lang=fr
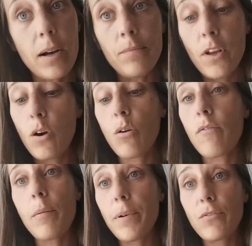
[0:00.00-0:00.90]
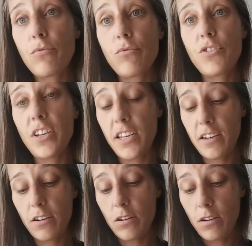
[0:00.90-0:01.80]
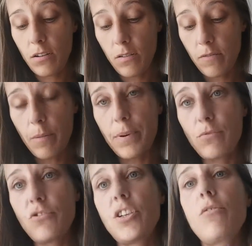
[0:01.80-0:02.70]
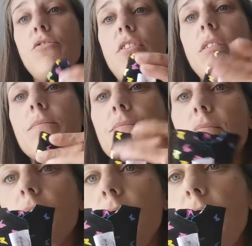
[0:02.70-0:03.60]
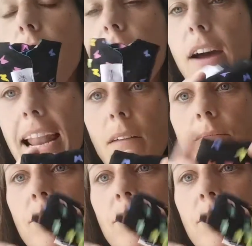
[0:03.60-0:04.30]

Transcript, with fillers: Hein. On va pas se toucher, euh, on va pas toucher le sang. Voilà.